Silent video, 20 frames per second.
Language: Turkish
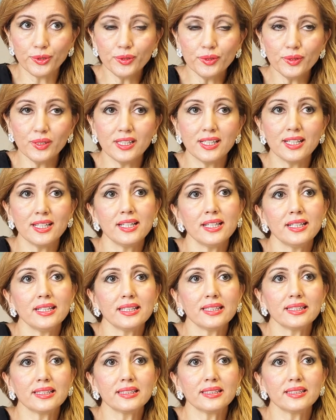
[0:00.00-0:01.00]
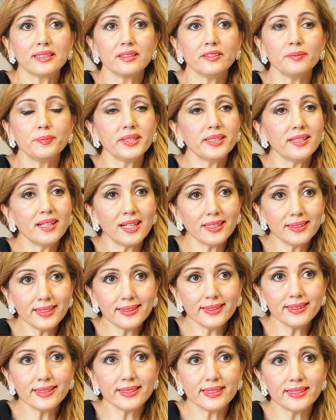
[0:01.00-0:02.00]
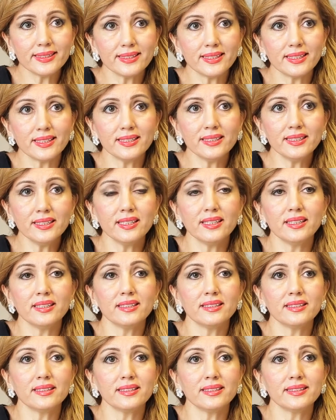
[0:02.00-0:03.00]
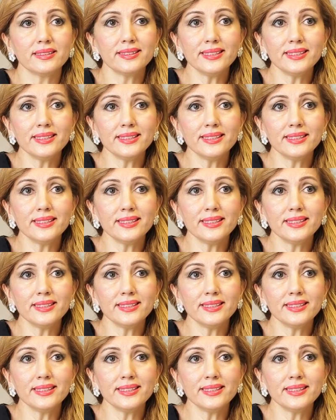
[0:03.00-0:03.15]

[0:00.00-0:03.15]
E, ee, PID dışında e,